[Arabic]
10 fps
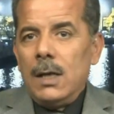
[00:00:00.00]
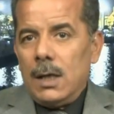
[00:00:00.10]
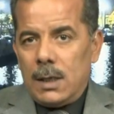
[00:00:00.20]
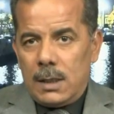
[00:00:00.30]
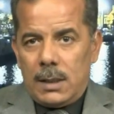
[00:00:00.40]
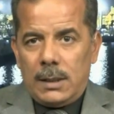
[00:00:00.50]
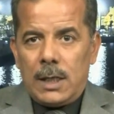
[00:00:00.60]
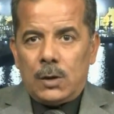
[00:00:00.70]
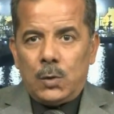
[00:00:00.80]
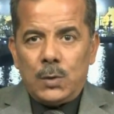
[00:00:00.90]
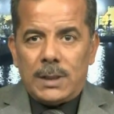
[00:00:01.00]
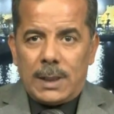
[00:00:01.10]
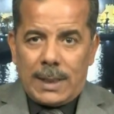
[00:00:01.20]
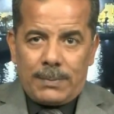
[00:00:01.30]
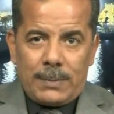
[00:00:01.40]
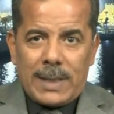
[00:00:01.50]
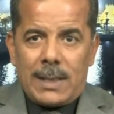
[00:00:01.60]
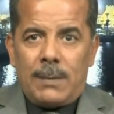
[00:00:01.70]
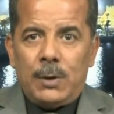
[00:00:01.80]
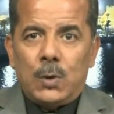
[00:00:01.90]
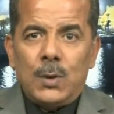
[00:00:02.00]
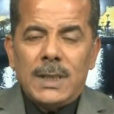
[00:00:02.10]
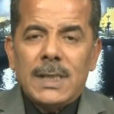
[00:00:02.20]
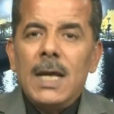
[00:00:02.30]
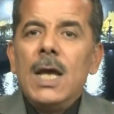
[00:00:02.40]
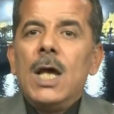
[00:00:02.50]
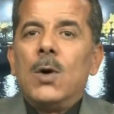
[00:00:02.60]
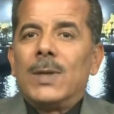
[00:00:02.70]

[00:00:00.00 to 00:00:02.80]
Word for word: آه، الى تونس هي ابتدا بتونس هو